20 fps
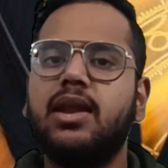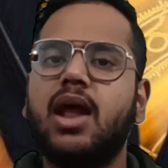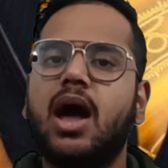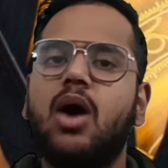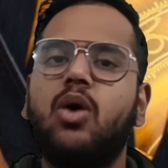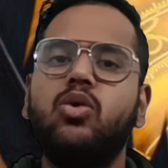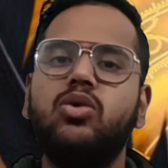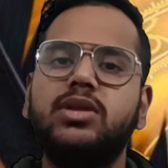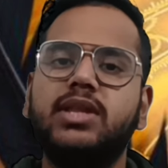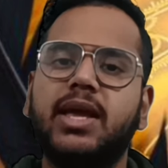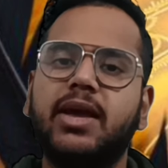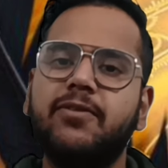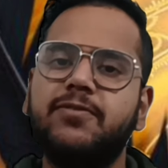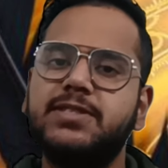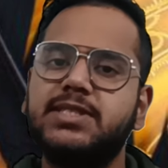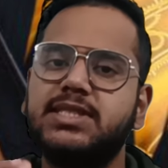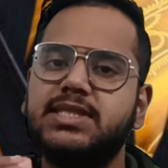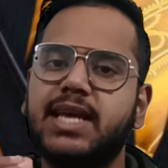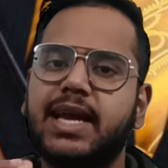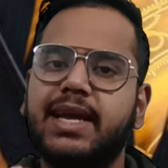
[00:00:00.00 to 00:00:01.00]
राहु देव
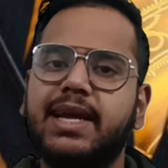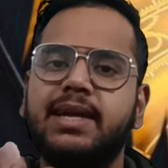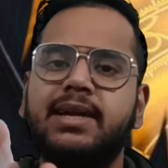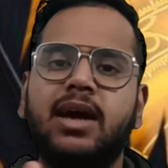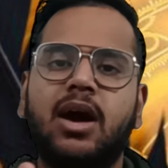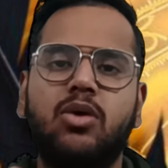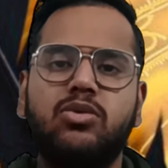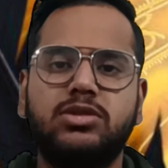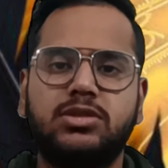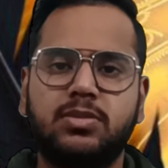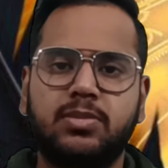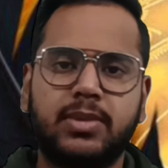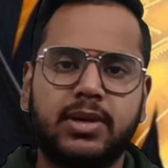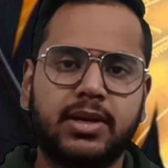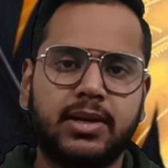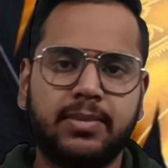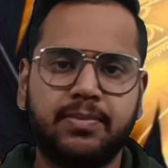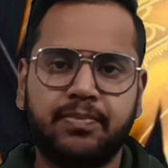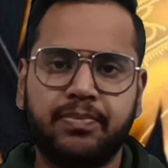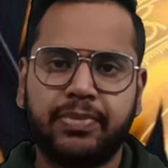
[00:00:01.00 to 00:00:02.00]
सेकेंड हाउस में
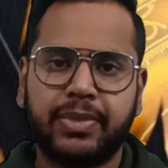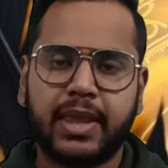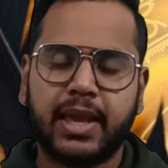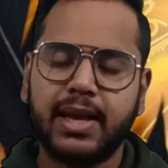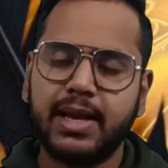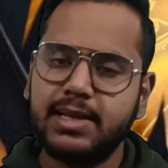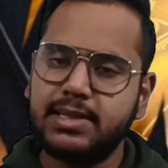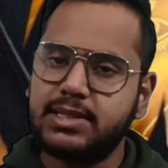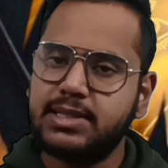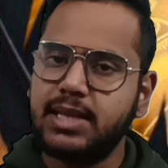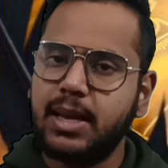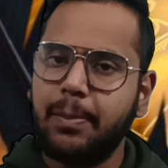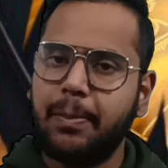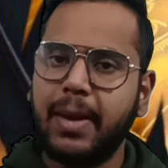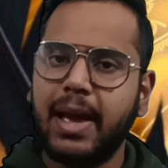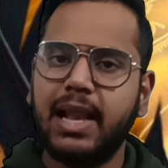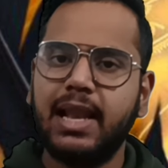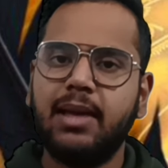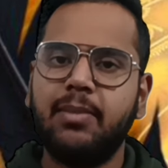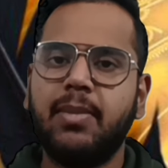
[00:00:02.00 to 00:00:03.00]
है इससे
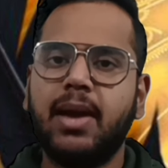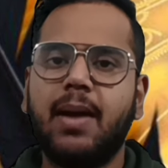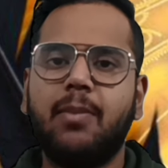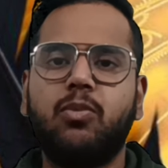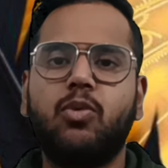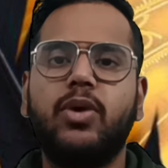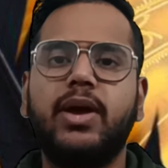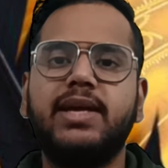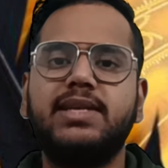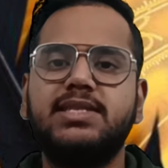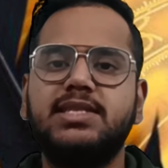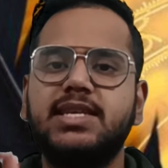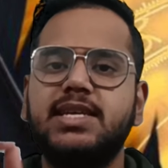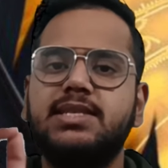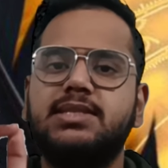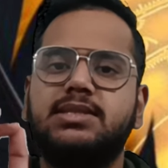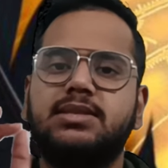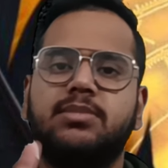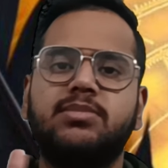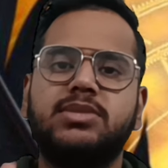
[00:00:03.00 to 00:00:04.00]
पहले मैं आपको एक
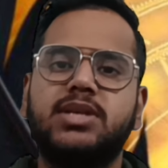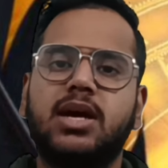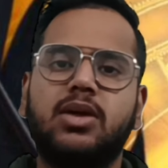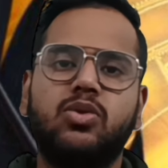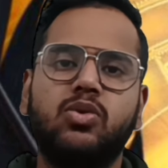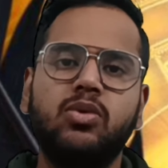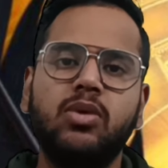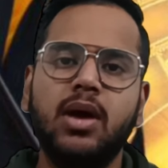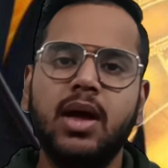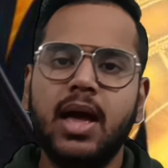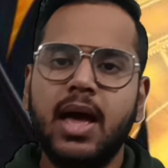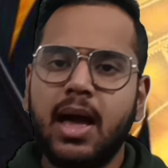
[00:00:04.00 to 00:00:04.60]
चीज समझा दूं